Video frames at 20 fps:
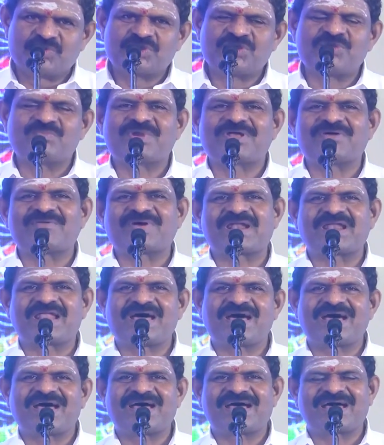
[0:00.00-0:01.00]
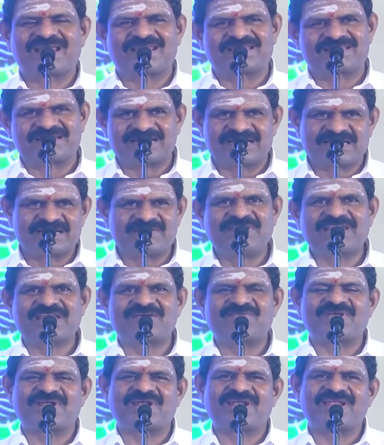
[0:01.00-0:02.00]
யூடியூப்பில் வரலாம் அல்லது
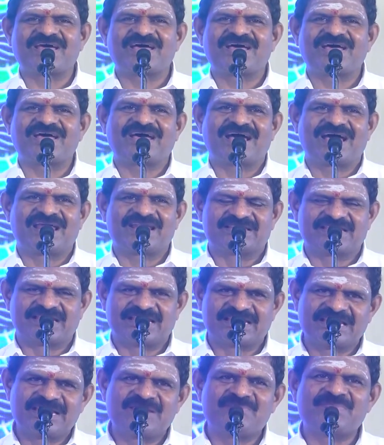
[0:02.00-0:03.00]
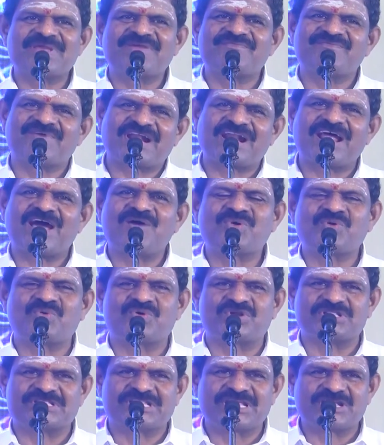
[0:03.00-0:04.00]
டிவியில் வரலாம் அல்லது எதுலேயுமே
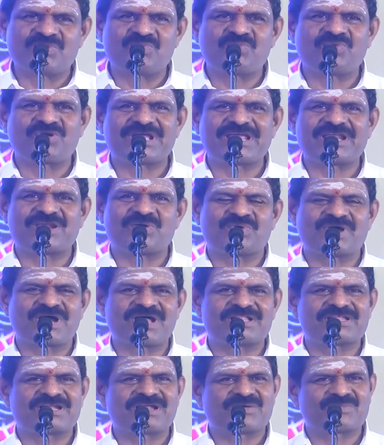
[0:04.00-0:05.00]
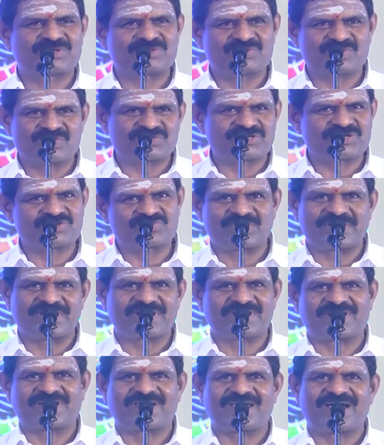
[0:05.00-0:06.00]
வராமல் ஒரு தெருமுனையில் உட்காந்து நம்ம ஜோசியம்
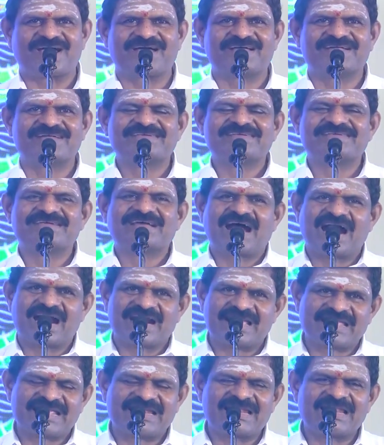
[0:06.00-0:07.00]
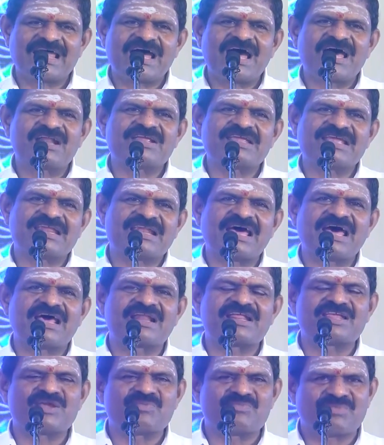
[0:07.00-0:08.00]
சொல்லிகிட்டு இருக்கலாம் ஆனால் எல்லாரும்
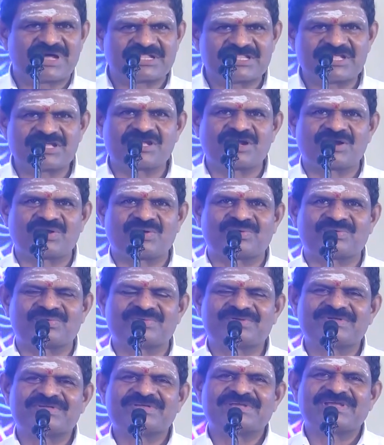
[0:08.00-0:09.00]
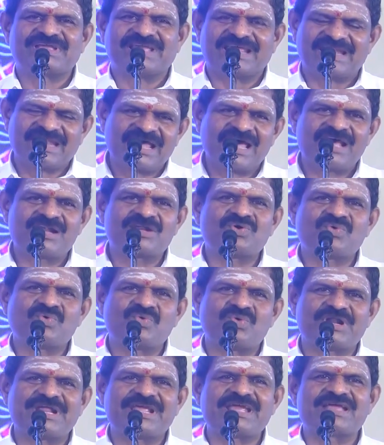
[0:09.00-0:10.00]
எல்லாரையும் மதிக்கணும்
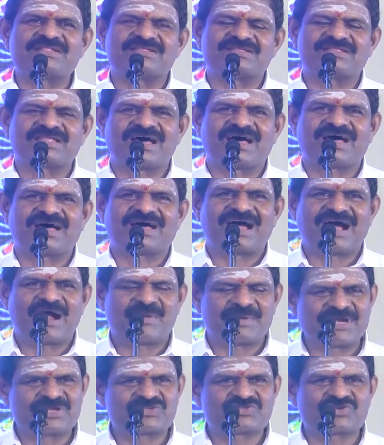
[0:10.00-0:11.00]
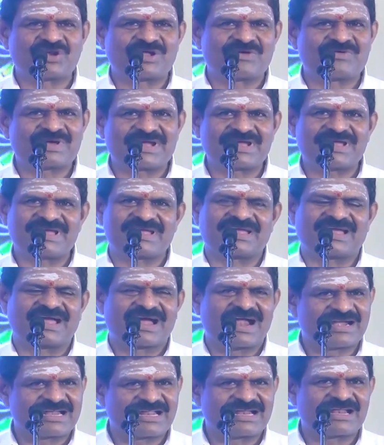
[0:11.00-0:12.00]
எல்லாருக்கும் ஒரே இது தான் அப்படின்னு சொன்னவங்க
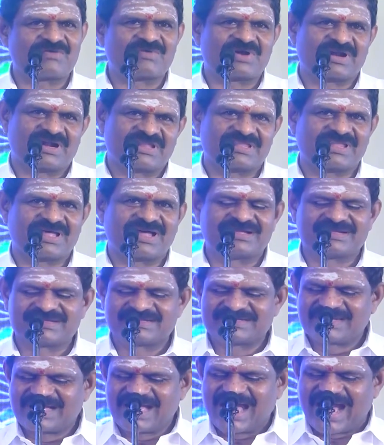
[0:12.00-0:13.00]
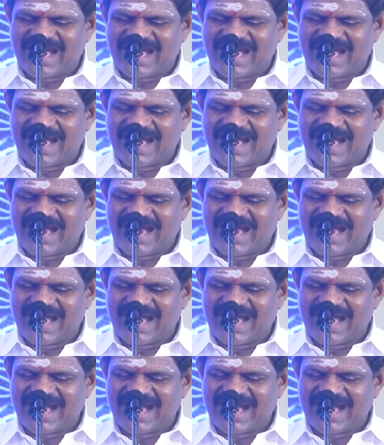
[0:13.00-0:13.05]
அண்ணன் அவர்கள் தான்